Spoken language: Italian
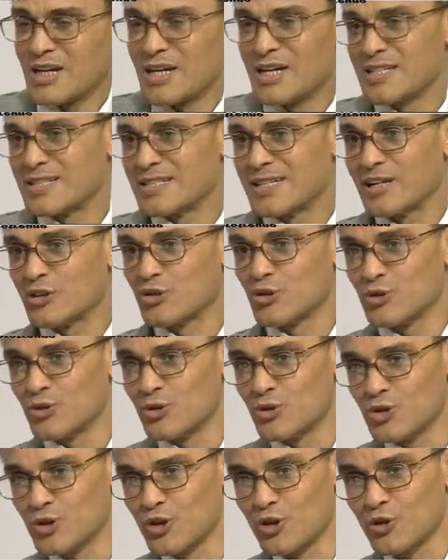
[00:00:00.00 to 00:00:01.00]
È
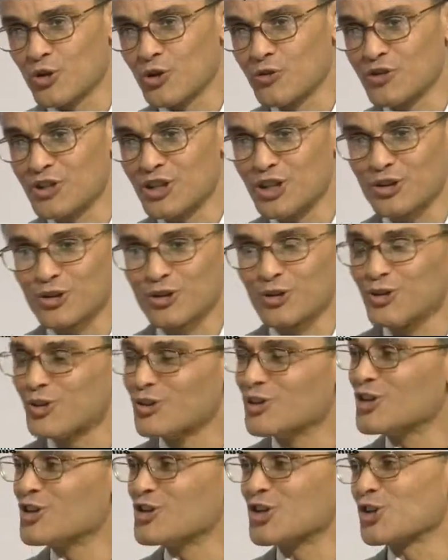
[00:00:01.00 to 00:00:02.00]
stato, io l'ho definito,
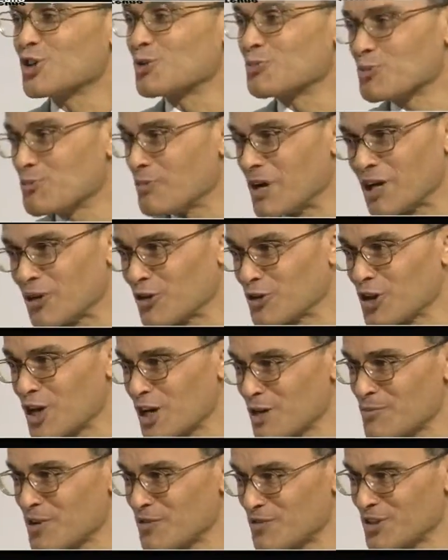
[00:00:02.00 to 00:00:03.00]
il giorno più bello
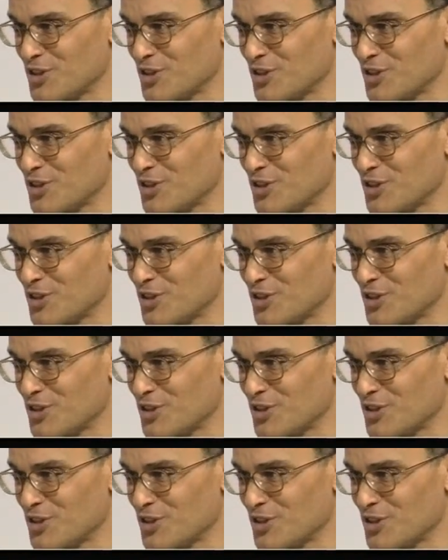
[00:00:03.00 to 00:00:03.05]
della mia